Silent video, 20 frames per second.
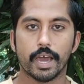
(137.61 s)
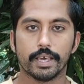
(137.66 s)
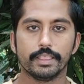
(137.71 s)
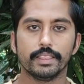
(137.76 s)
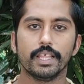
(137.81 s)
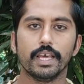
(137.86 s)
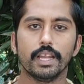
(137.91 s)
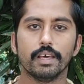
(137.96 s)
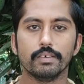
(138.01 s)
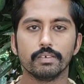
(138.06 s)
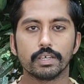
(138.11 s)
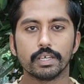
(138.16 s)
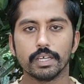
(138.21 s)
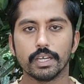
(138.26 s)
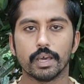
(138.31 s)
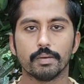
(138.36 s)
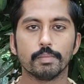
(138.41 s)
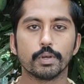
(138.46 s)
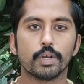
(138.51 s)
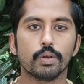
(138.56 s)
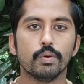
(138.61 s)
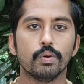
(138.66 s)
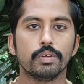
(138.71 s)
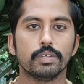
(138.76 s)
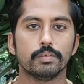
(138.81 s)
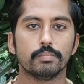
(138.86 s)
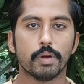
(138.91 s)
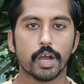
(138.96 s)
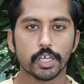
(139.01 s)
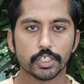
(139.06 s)
அந்த அளவுக்கு நமக்கு
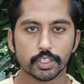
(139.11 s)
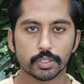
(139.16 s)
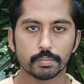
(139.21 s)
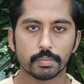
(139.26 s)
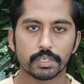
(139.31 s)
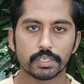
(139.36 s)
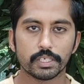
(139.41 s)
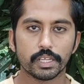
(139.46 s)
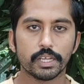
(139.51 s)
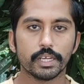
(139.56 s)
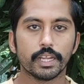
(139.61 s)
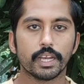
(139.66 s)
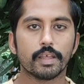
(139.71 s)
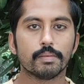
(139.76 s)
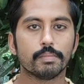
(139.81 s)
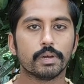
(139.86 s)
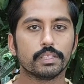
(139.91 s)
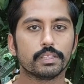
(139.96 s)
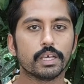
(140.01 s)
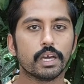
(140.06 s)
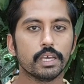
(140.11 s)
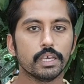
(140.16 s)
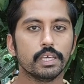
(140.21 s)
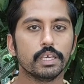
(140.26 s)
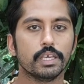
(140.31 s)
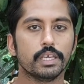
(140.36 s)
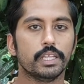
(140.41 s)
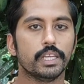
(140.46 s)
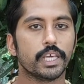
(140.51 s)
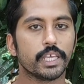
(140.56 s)
ஒரு மாசுபட்ட நிலமா தான்
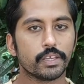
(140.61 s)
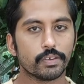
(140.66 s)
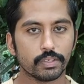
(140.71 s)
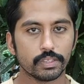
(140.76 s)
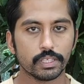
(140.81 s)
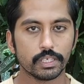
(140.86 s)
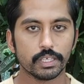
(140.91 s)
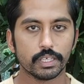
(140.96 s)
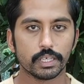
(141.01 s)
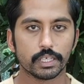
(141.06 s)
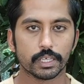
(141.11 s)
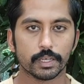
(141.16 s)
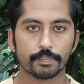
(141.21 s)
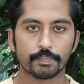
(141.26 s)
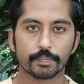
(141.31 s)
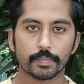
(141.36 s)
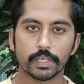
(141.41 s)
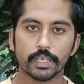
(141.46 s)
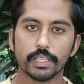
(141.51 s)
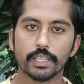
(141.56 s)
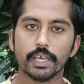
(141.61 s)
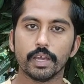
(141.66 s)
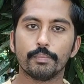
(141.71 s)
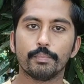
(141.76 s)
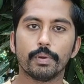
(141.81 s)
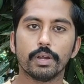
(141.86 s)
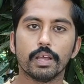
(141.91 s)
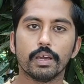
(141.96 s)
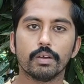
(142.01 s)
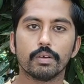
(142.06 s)
இன்னைக்கு வந்து இருக்கு இது
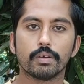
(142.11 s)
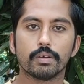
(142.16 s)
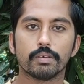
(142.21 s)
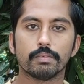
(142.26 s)
எப்பனா